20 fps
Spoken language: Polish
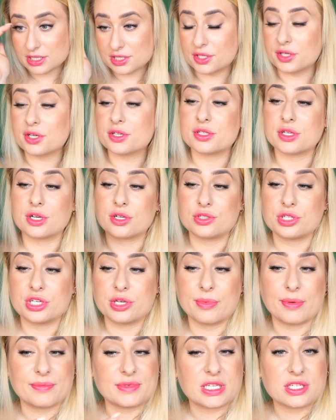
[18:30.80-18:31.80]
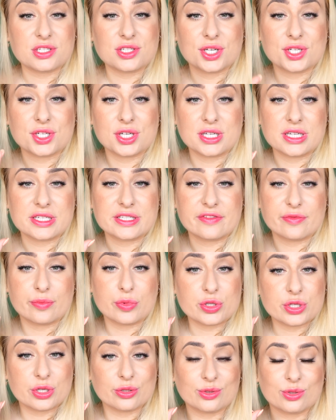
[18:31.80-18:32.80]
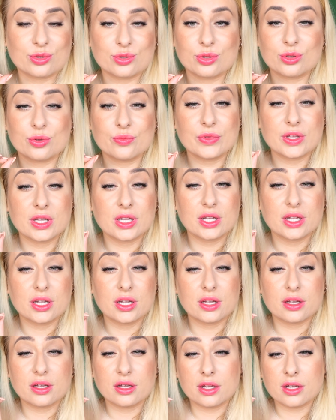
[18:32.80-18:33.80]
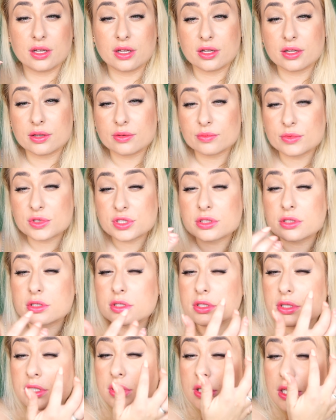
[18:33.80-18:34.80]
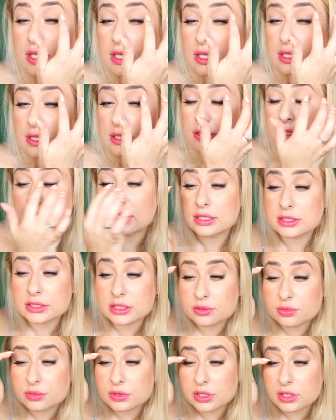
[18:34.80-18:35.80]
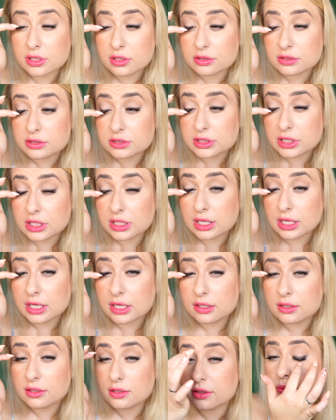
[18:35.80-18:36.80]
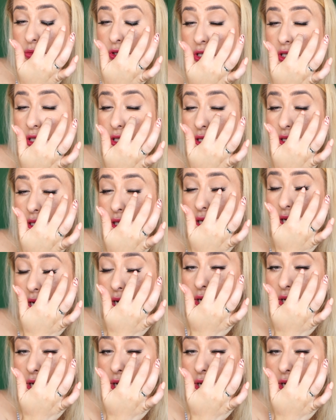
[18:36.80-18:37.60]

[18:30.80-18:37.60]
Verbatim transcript: Jeśli chodzi o oczy, nie mam zastrzeżeń, jest w porządku. E, może troszeczkę ta kredka się tutaj oddziela przy rzęsach,